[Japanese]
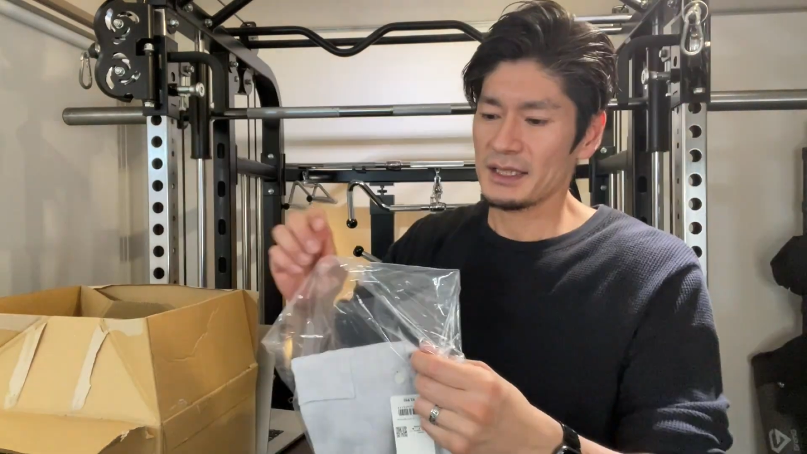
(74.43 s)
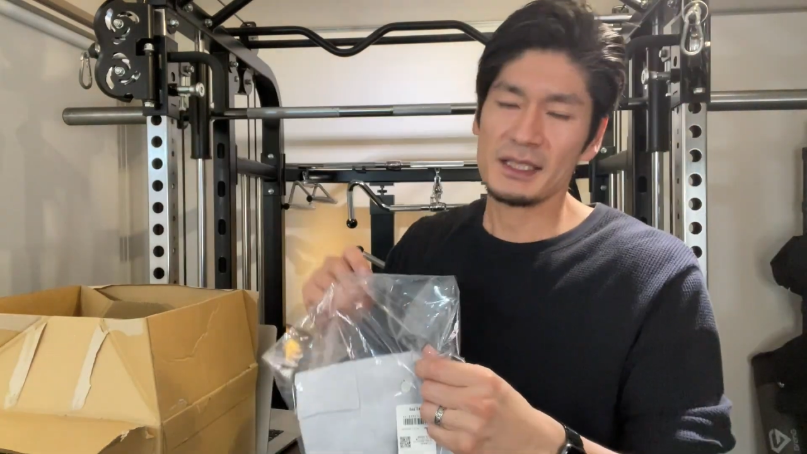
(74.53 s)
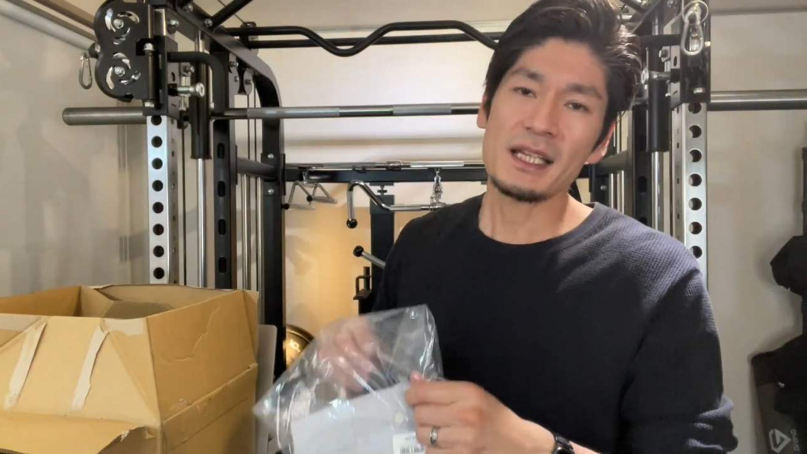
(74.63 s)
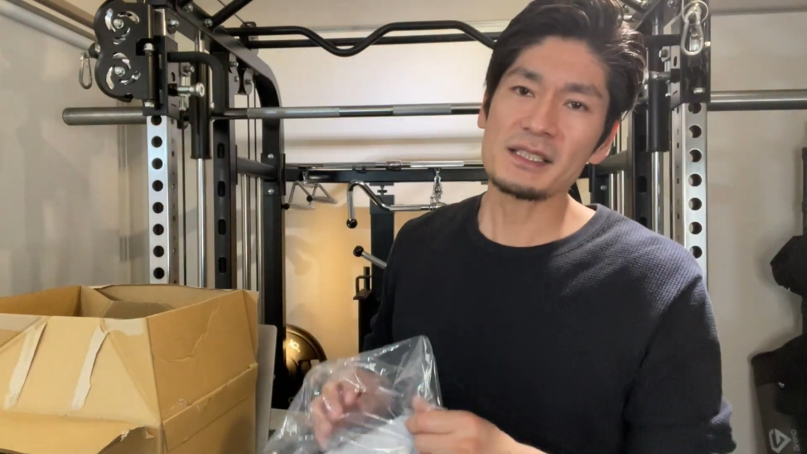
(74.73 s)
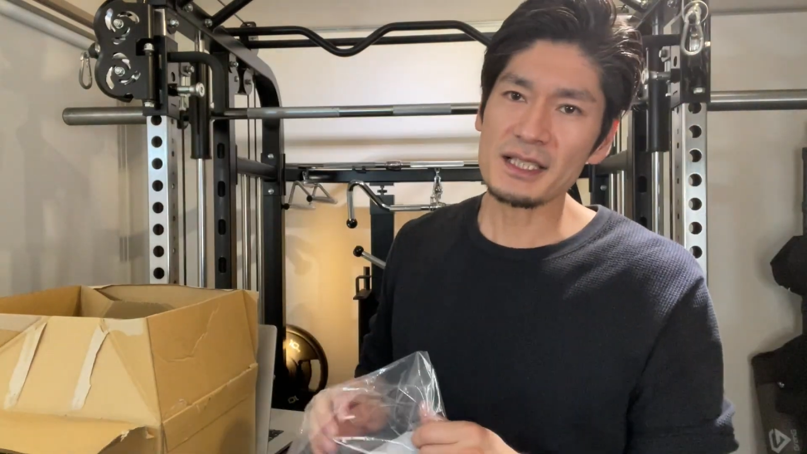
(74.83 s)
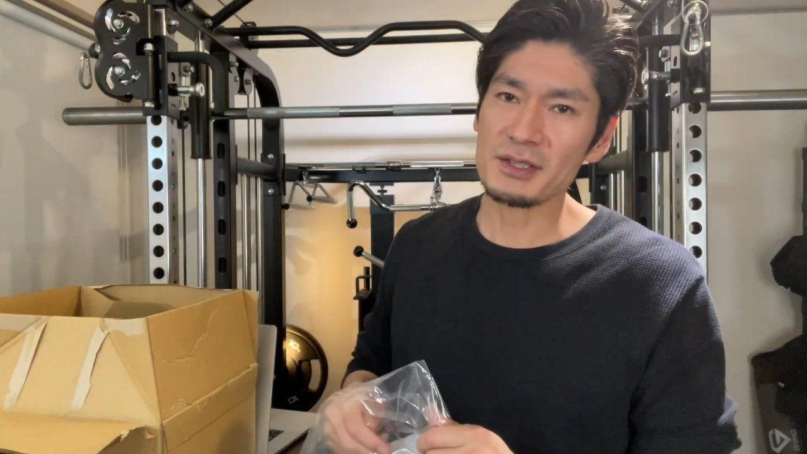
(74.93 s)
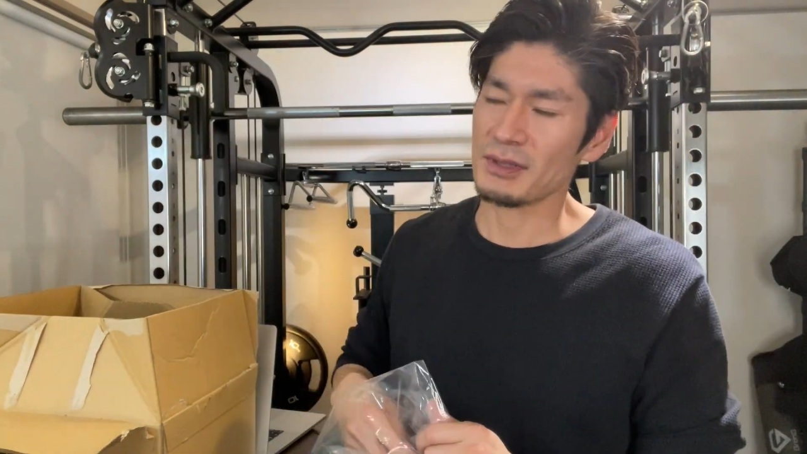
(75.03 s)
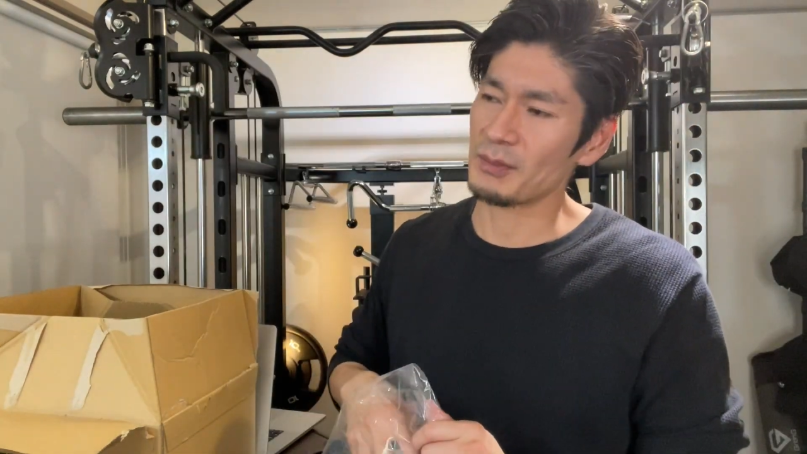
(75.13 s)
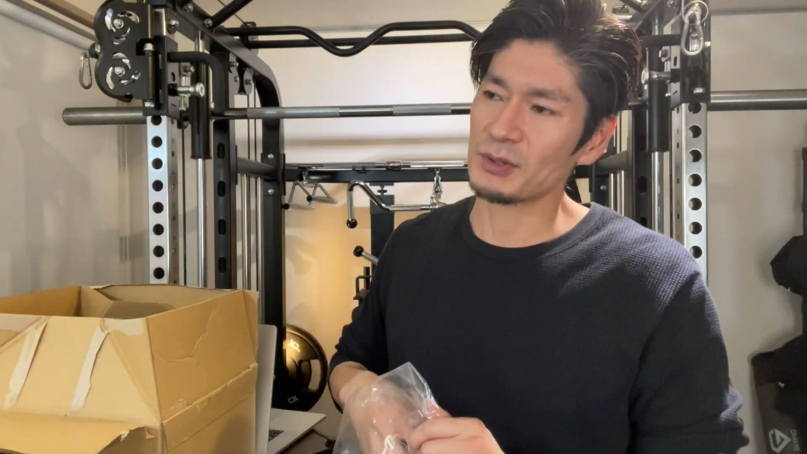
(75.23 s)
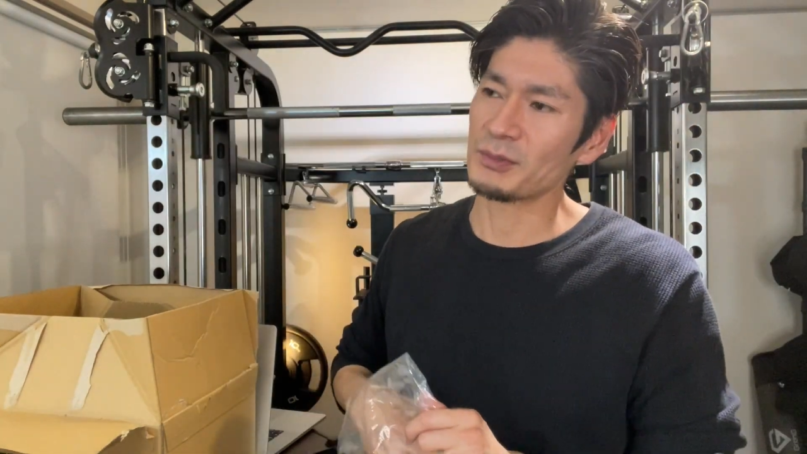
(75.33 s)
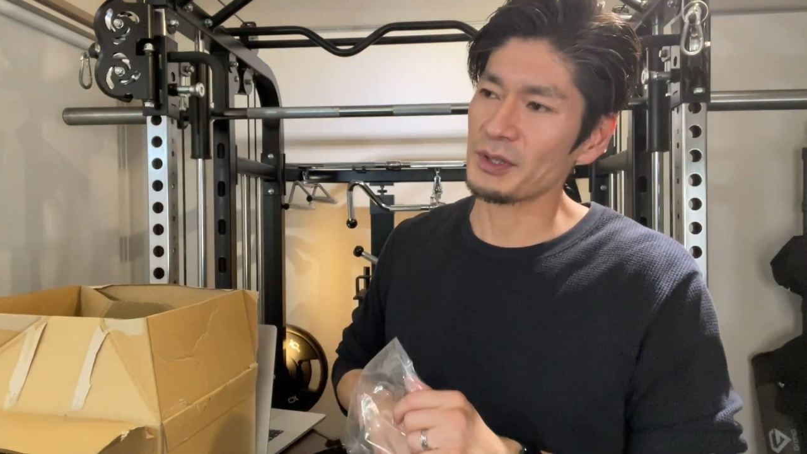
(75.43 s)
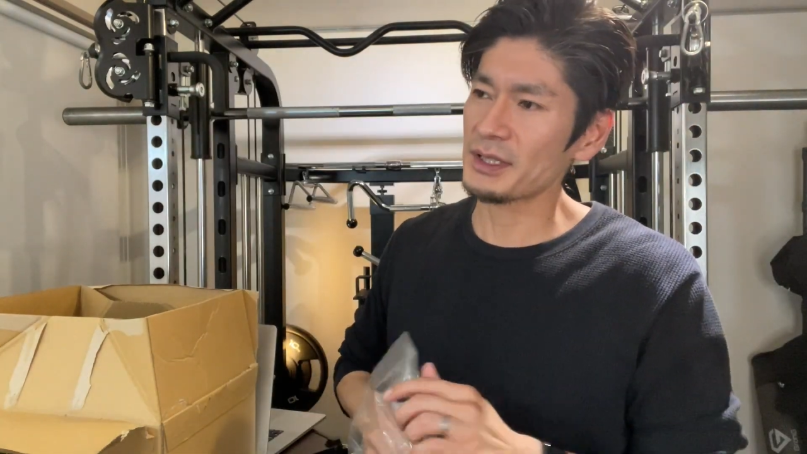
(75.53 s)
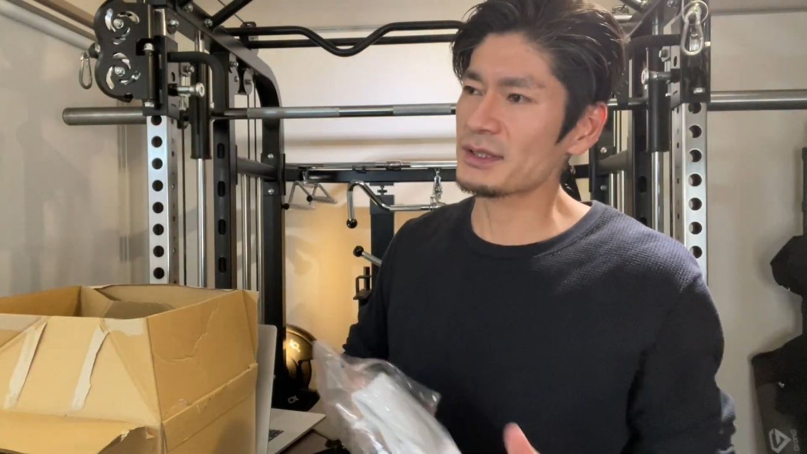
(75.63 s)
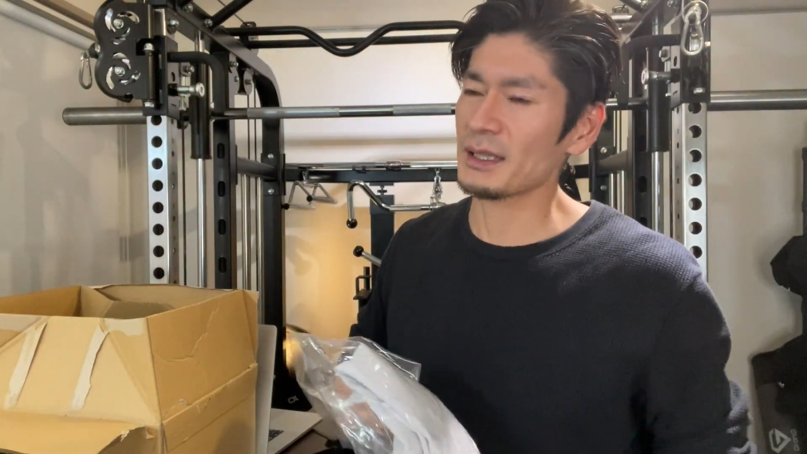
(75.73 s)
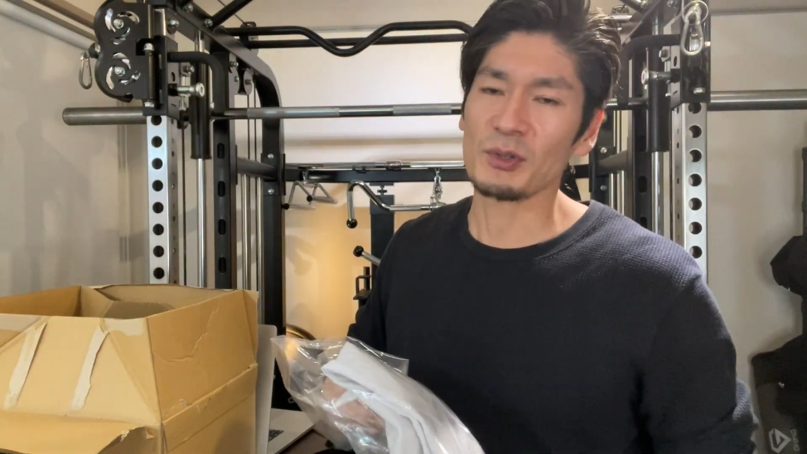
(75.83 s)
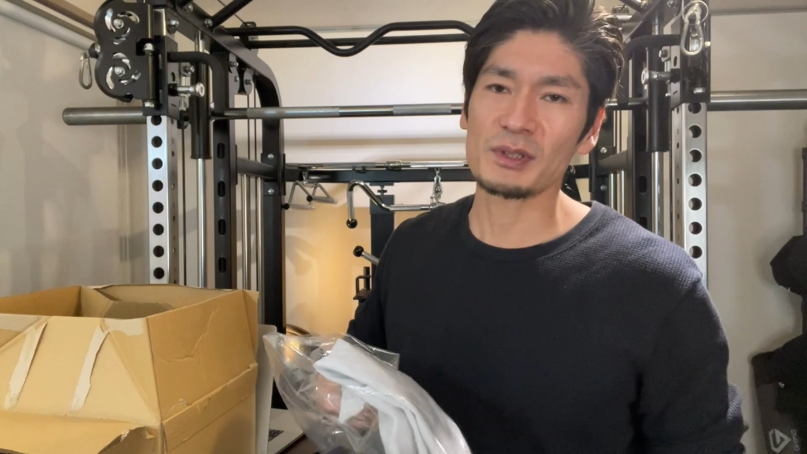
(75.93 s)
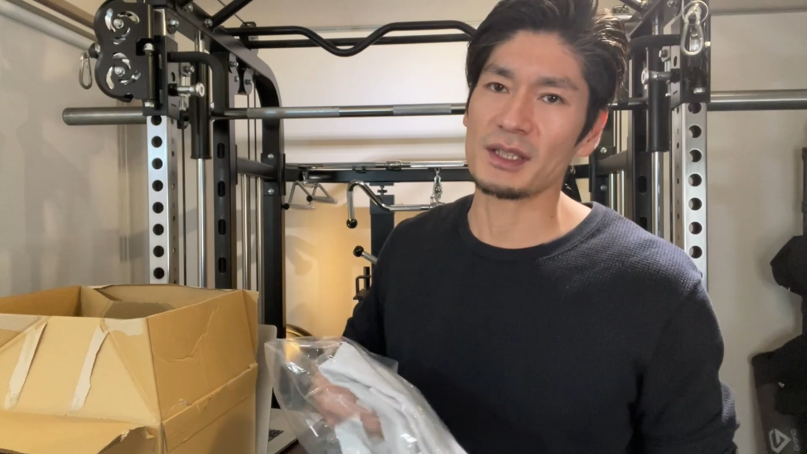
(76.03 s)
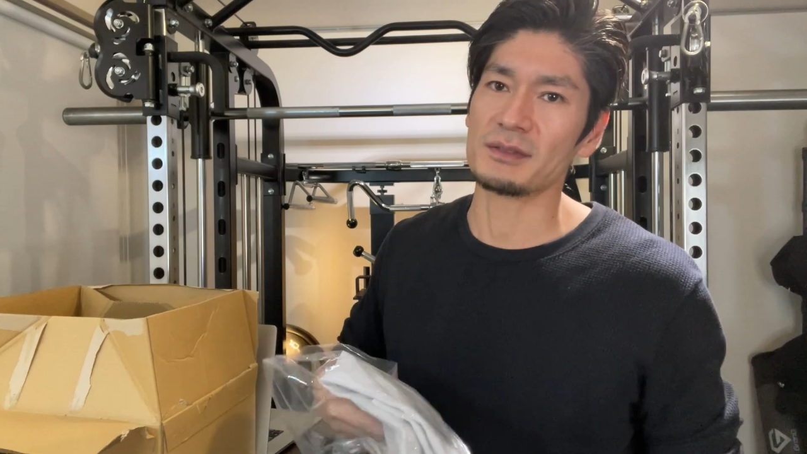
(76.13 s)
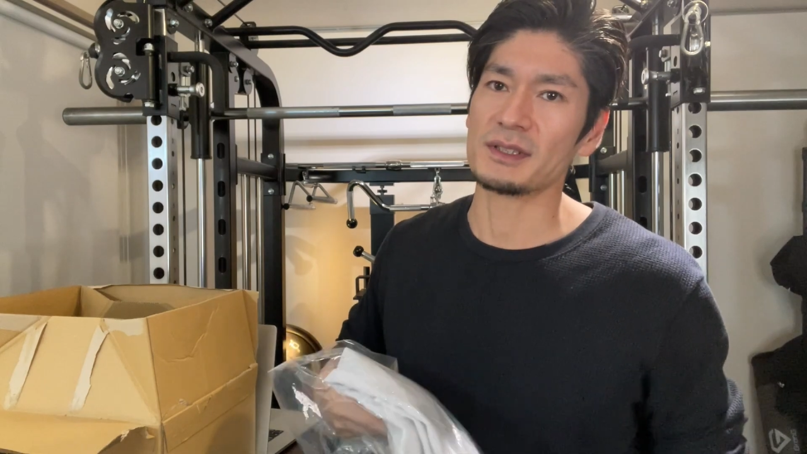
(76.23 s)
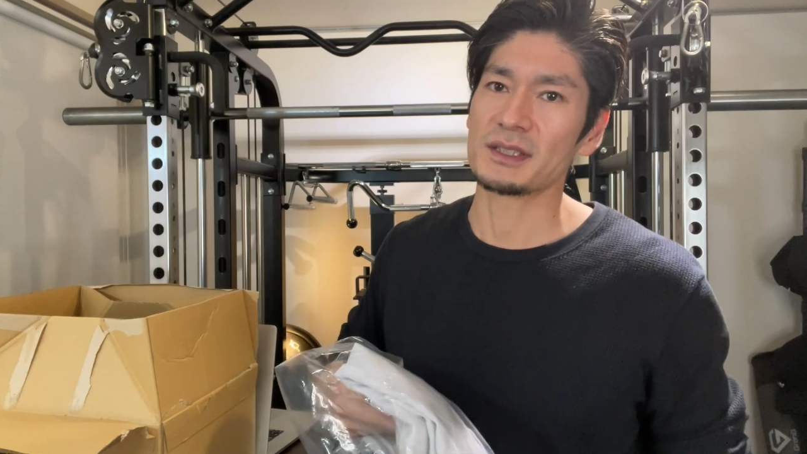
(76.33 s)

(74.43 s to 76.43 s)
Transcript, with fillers: リネンシャツは僕もいくつか持ってるんで